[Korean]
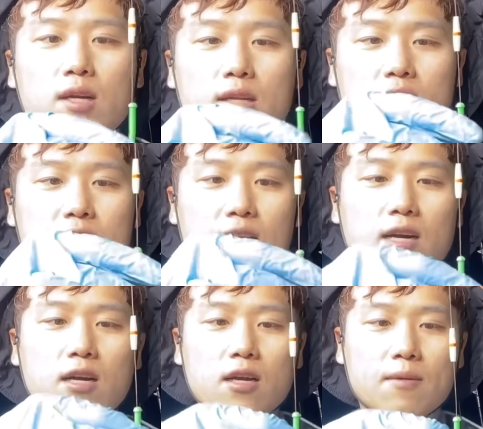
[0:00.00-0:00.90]
근데
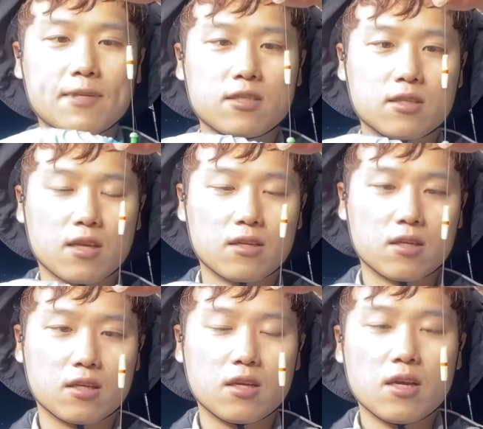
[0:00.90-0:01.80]
제가 해봤을
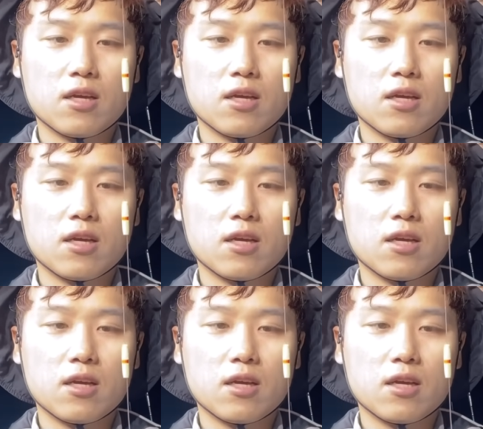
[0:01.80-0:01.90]
때는